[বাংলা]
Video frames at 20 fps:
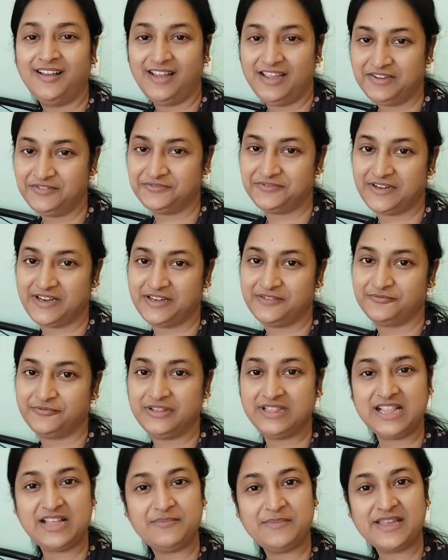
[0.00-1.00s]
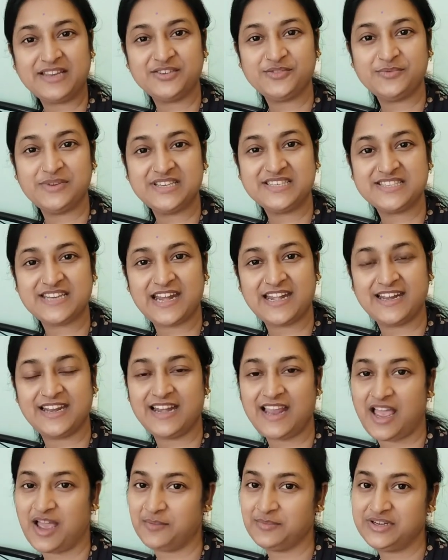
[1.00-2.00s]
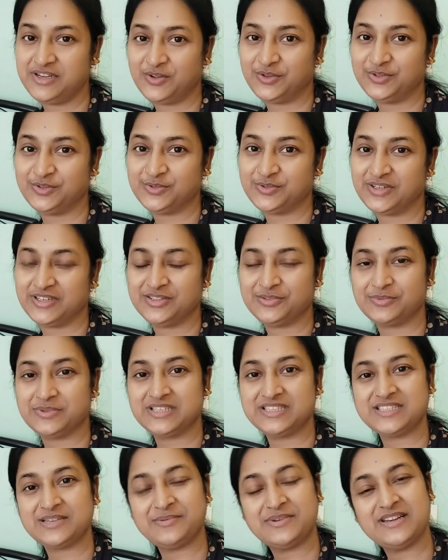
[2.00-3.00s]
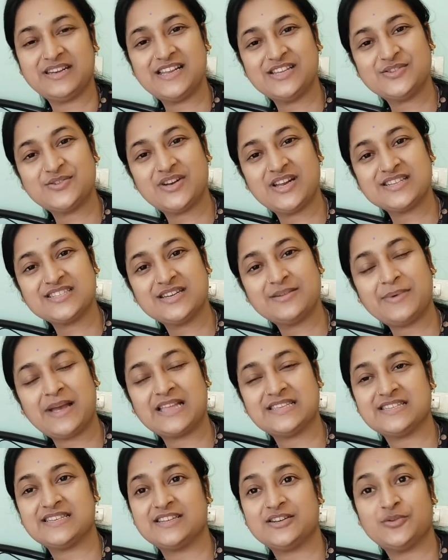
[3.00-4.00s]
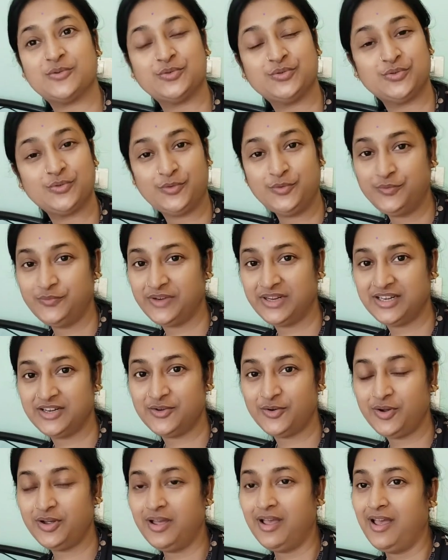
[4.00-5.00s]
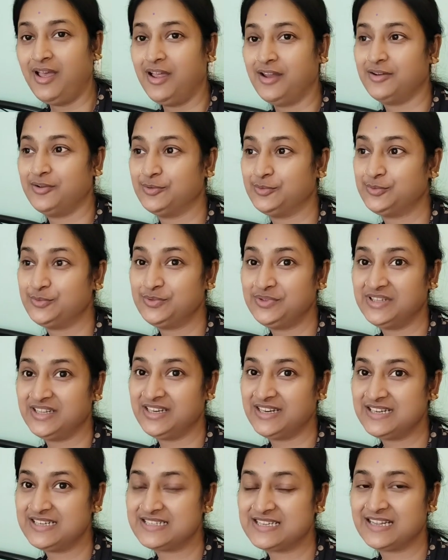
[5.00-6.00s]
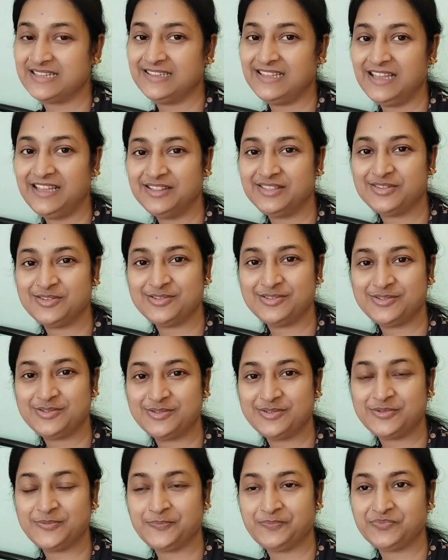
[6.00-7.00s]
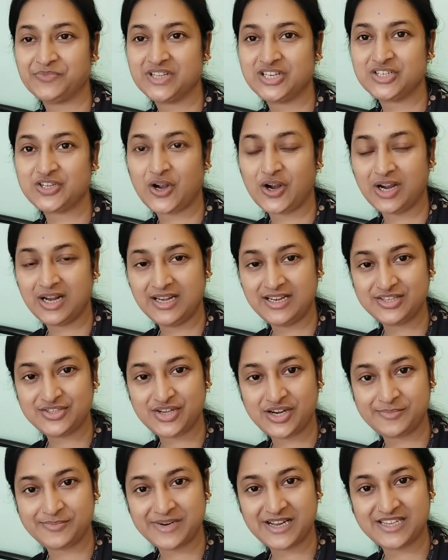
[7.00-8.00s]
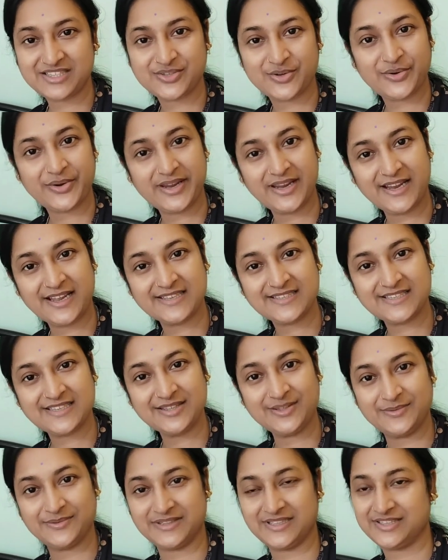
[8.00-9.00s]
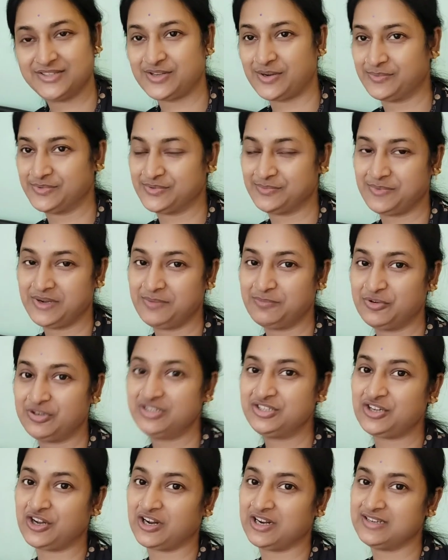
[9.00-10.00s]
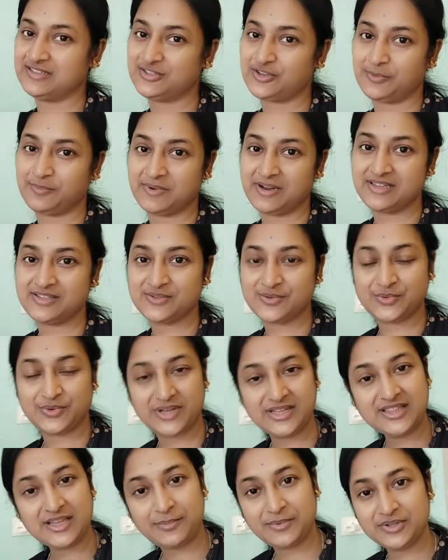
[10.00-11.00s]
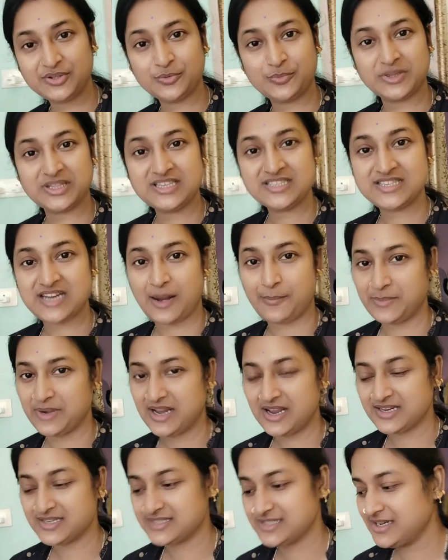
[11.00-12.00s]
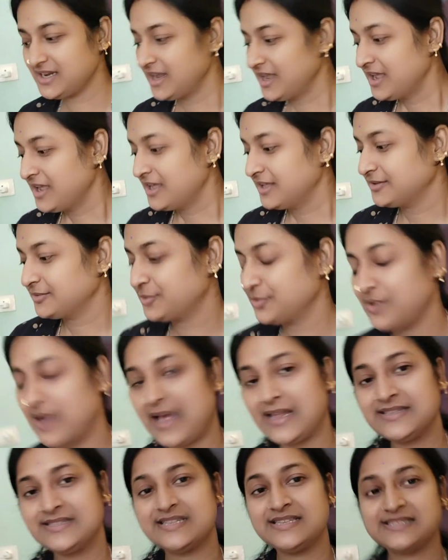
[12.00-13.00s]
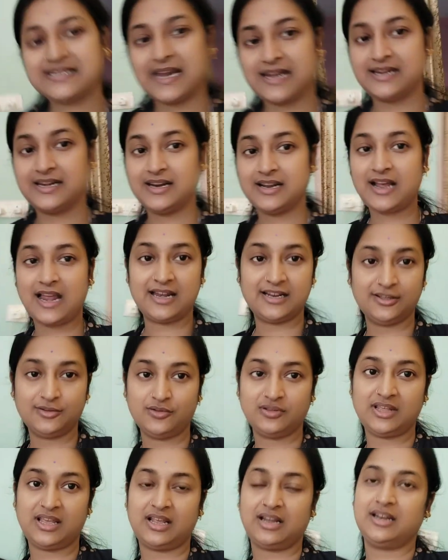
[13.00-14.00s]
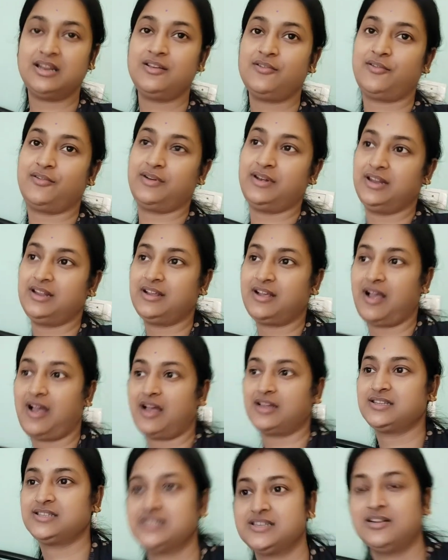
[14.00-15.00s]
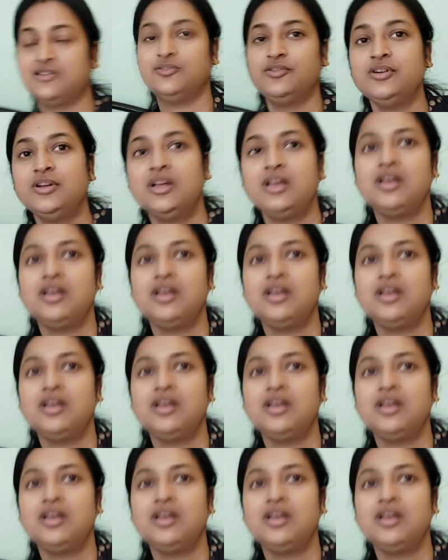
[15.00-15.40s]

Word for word: হাই ফ্রেন্ড ওয়েলকাম ব্যাক টু মাই চ্যানেল আমি অন্তরা তোমাদের সামনে নিয়ে চলে আসলাম আজ একটা নতুন ভিডিও নতুন দিনের সাথে তো সকালে সব কাজ হয়ে গেছে তোমাদের সব সময় বলি সকালে সব কাজ করি তারপর তোমাদের সামনে আসি তো আজকে জানি না কালকে তো দেখলে অনেক কাজ ছিল